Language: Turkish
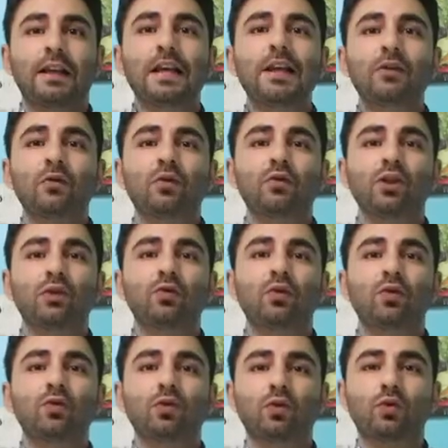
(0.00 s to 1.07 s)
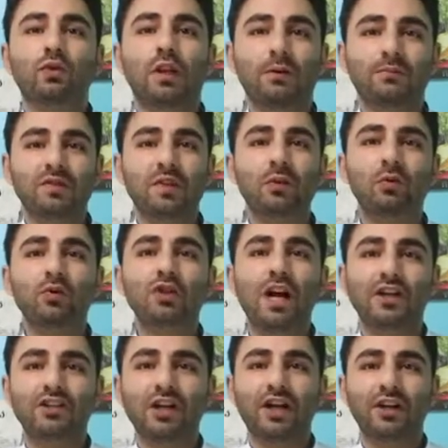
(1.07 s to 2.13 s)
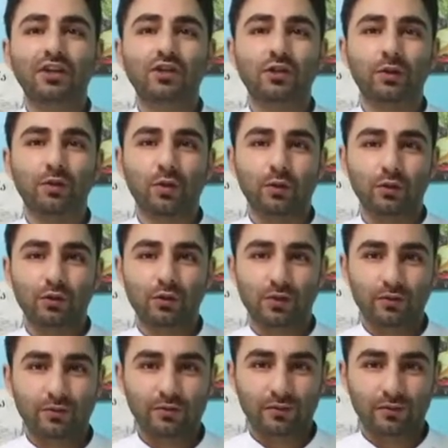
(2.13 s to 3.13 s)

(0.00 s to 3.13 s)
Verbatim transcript: İlk önce toz ürünlerimizi güzelce karıştırıyoruz.